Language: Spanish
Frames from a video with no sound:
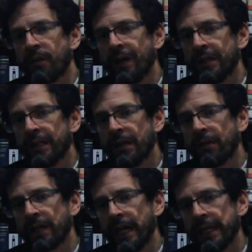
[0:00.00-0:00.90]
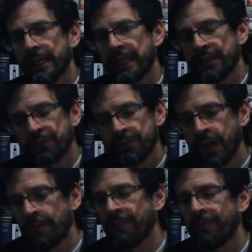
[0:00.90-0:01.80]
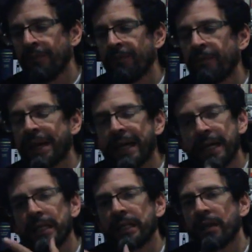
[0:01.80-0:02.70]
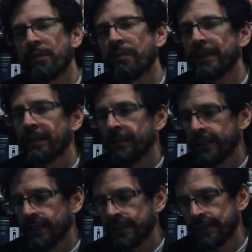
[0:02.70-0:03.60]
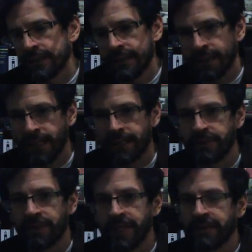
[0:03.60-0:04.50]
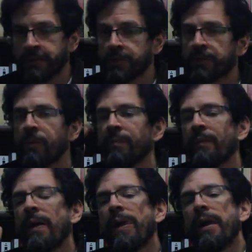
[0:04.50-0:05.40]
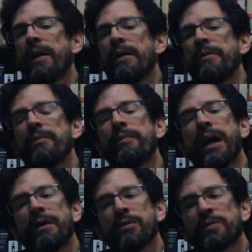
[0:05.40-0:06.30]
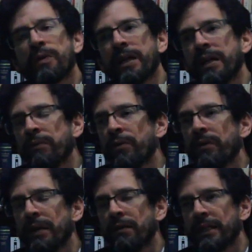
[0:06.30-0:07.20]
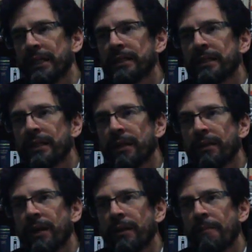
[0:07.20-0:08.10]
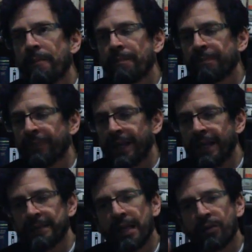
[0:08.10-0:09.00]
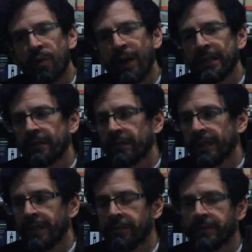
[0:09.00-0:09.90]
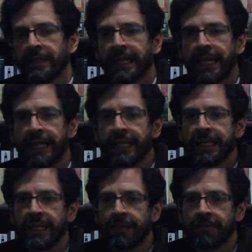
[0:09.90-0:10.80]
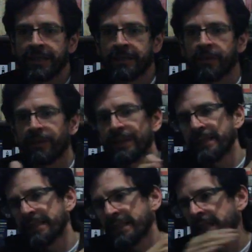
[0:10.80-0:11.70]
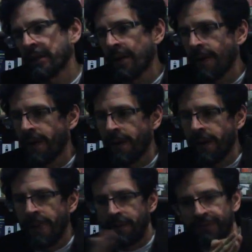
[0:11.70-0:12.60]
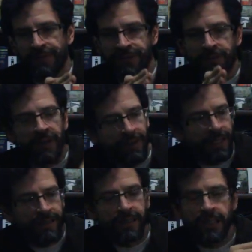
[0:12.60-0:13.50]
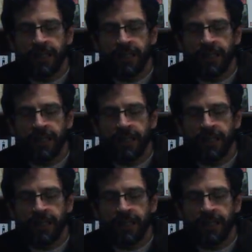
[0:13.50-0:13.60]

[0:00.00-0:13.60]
cuántica, lo que hay es una mecánica completamente distinta de la que esperábamos. veamos, por ejemplo, lo que es el, el salto cuántico, digamos, de que la energía en vez de moverse así, mm, se mueve así.